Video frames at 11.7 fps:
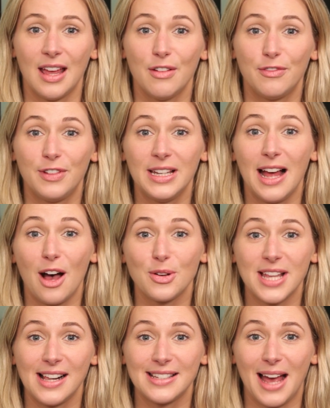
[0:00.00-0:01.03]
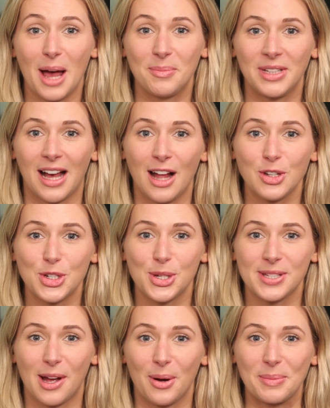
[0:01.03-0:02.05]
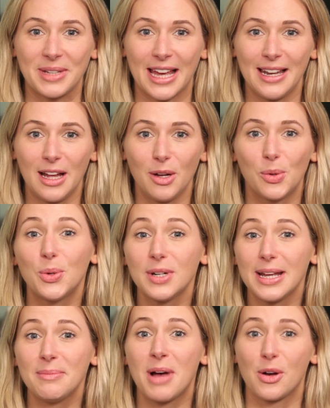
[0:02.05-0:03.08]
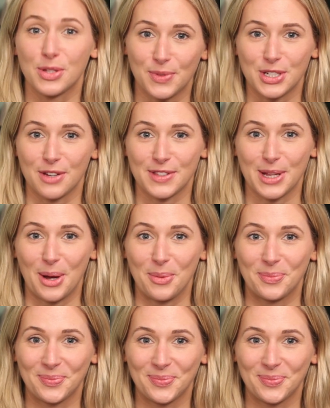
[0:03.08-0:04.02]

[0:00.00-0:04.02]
Viele Haushalte haben ihre Anschlüsse auch im Keller oder im Hauswirtschaftsraum.